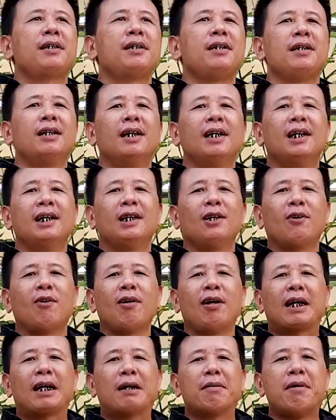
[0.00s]
thì ờ,
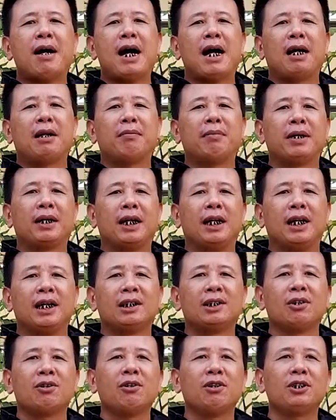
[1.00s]
nó là cái bài mà
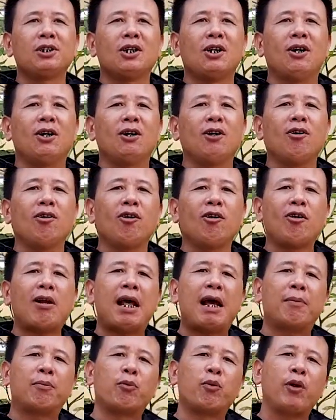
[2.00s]
để cho con chó nó
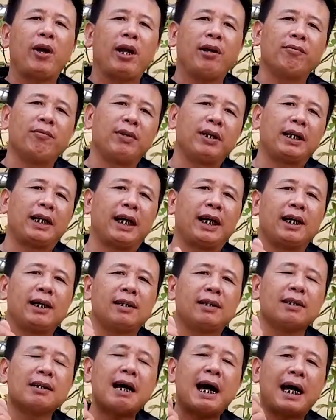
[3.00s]
làm quen với
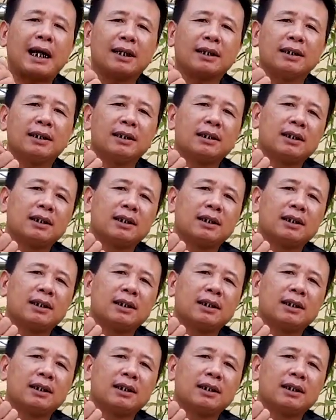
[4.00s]
cái thức ăn